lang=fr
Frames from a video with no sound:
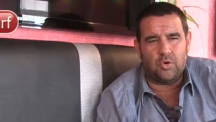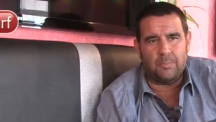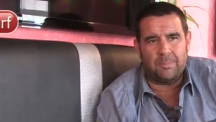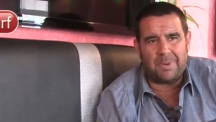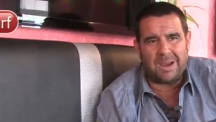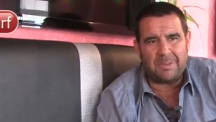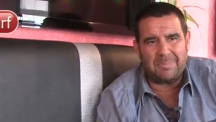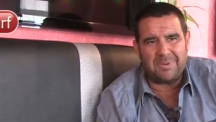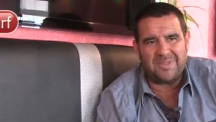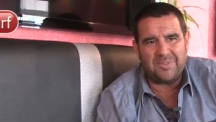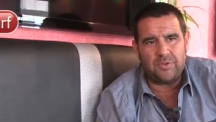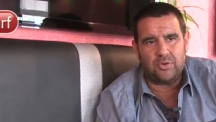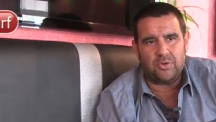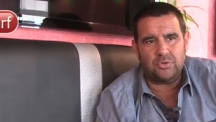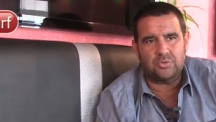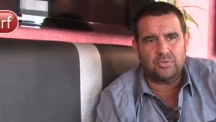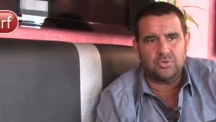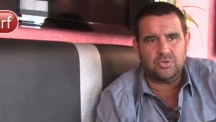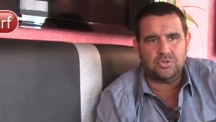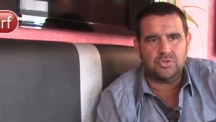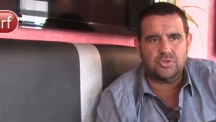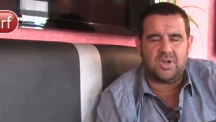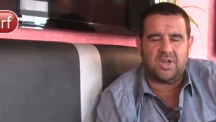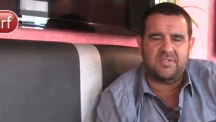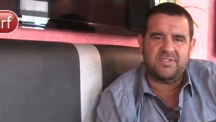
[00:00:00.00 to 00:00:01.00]
ne parle pas de
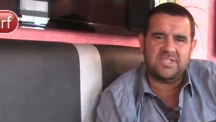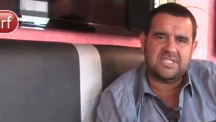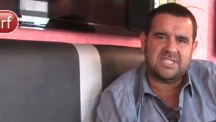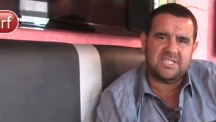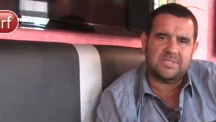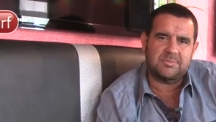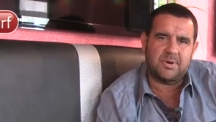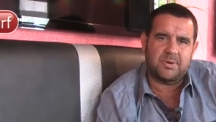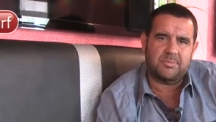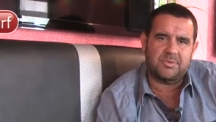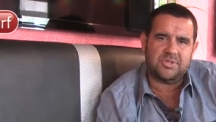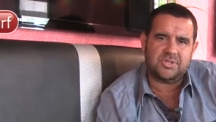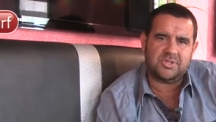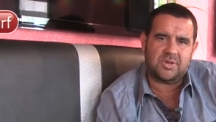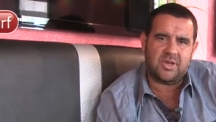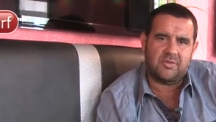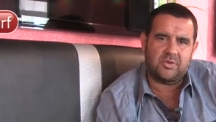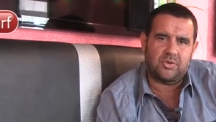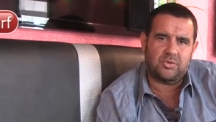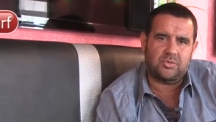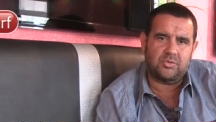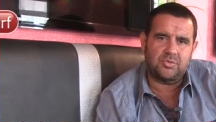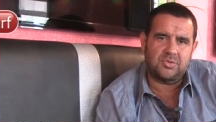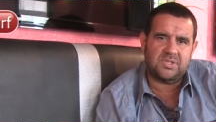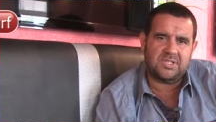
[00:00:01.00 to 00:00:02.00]
retour sur investissement parce
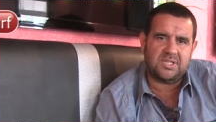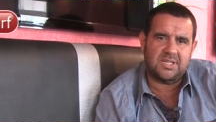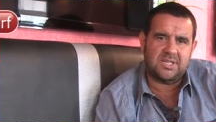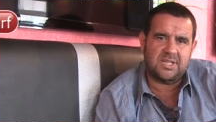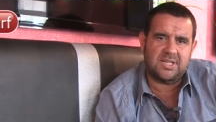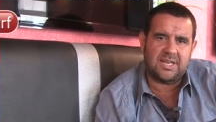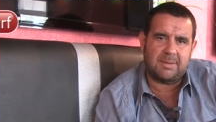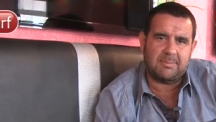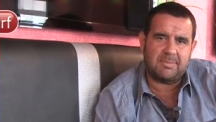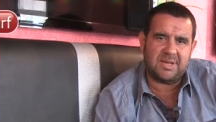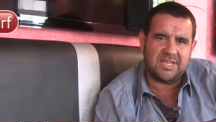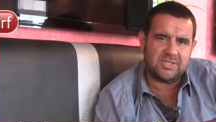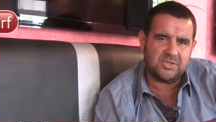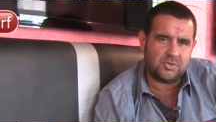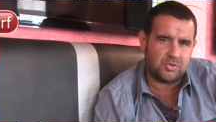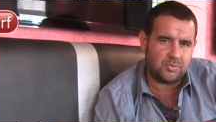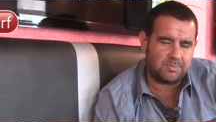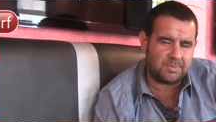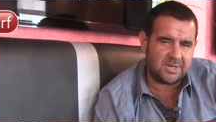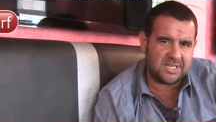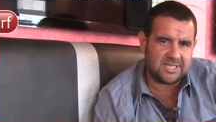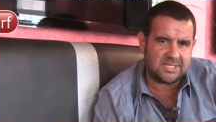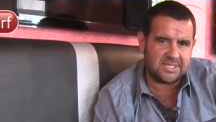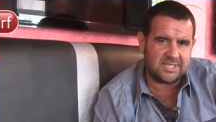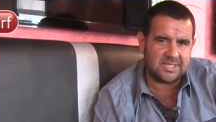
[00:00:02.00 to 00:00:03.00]
qu'avant tout, c'est la base du
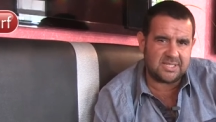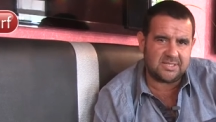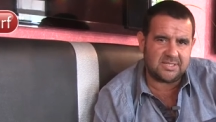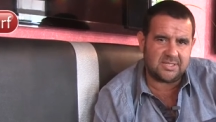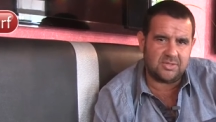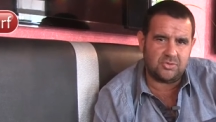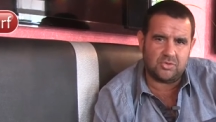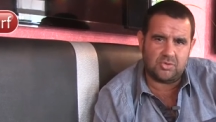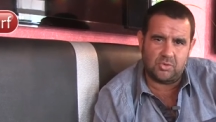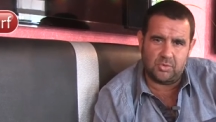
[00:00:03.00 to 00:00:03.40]
plaisir, c'est du